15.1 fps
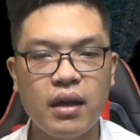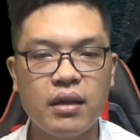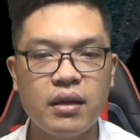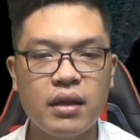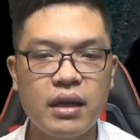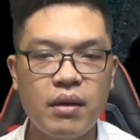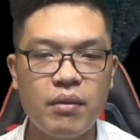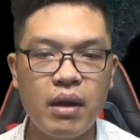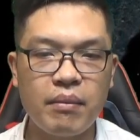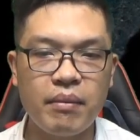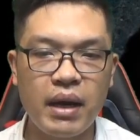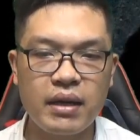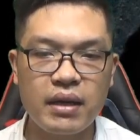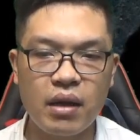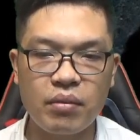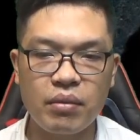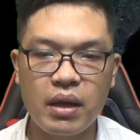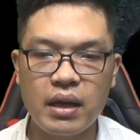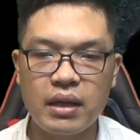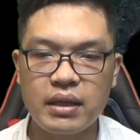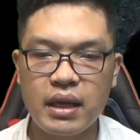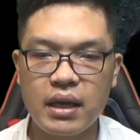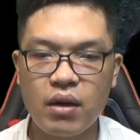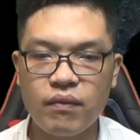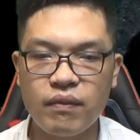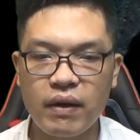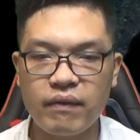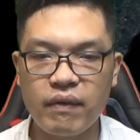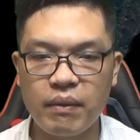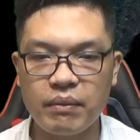Nhưng nếu là ma tộc thì không
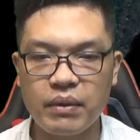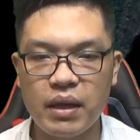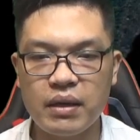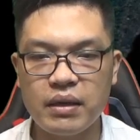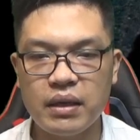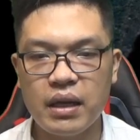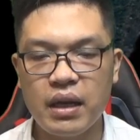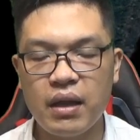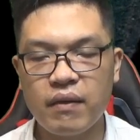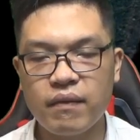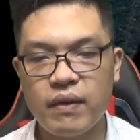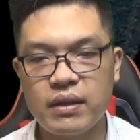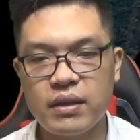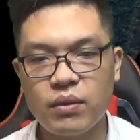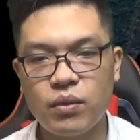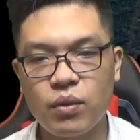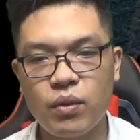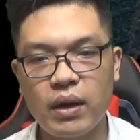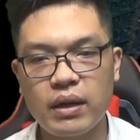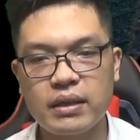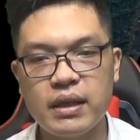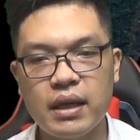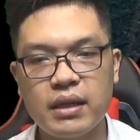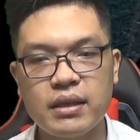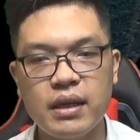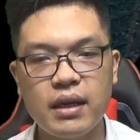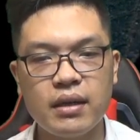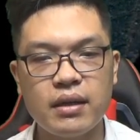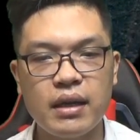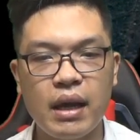phải phàm nhân, vì sao thủ đoạn giết
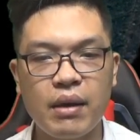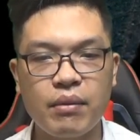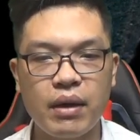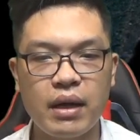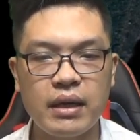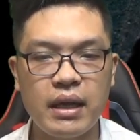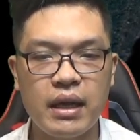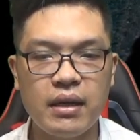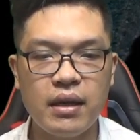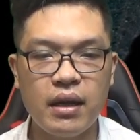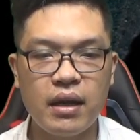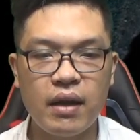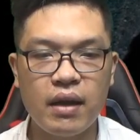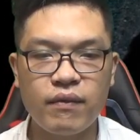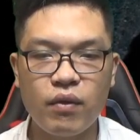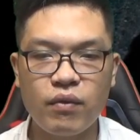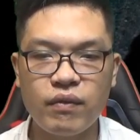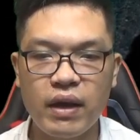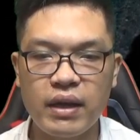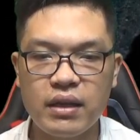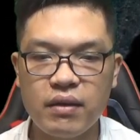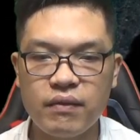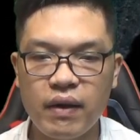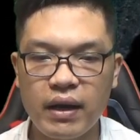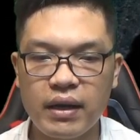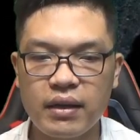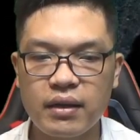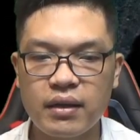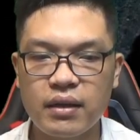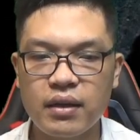chết Lào Ngân Yến lại vụng về như vậy?
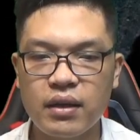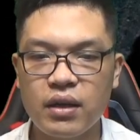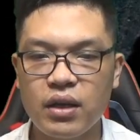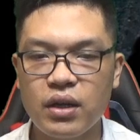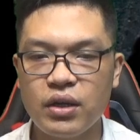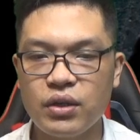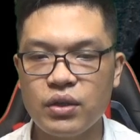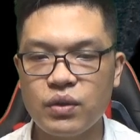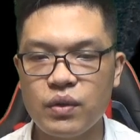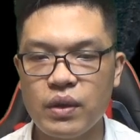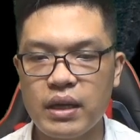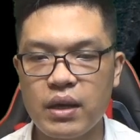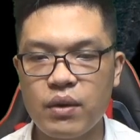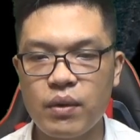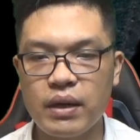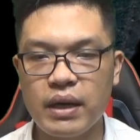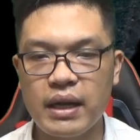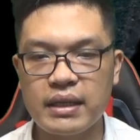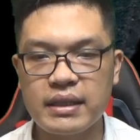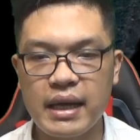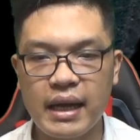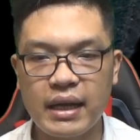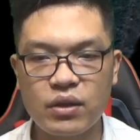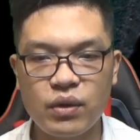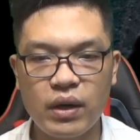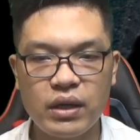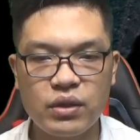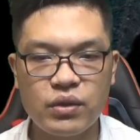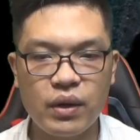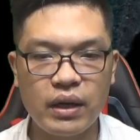Suy nghĩ của Ninh Dạ xoay
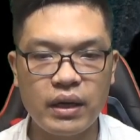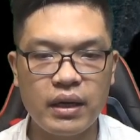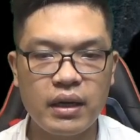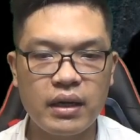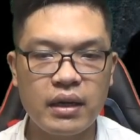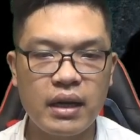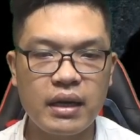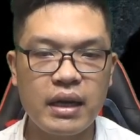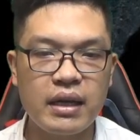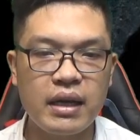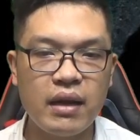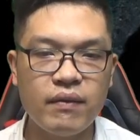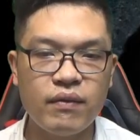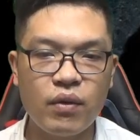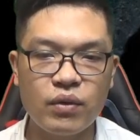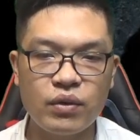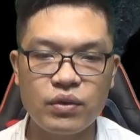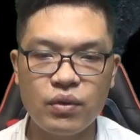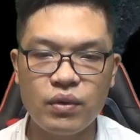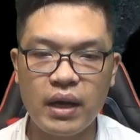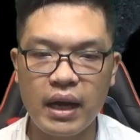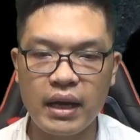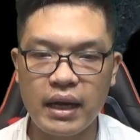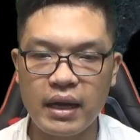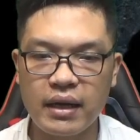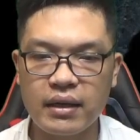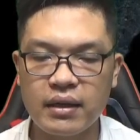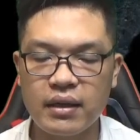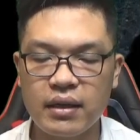chuyển, đang nghĩ đến vô số khả năng.